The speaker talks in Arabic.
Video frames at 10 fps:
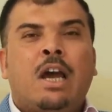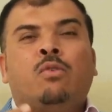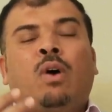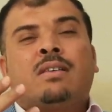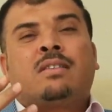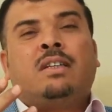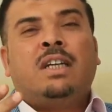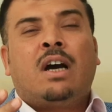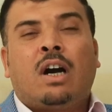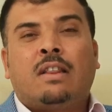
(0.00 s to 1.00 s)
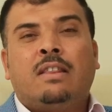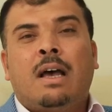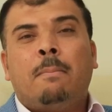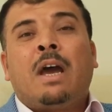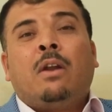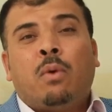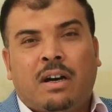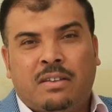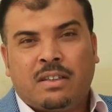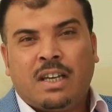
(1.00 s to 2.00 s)
نحسن علاقتنا
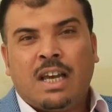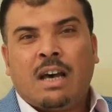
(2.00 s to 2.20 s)
بالوقت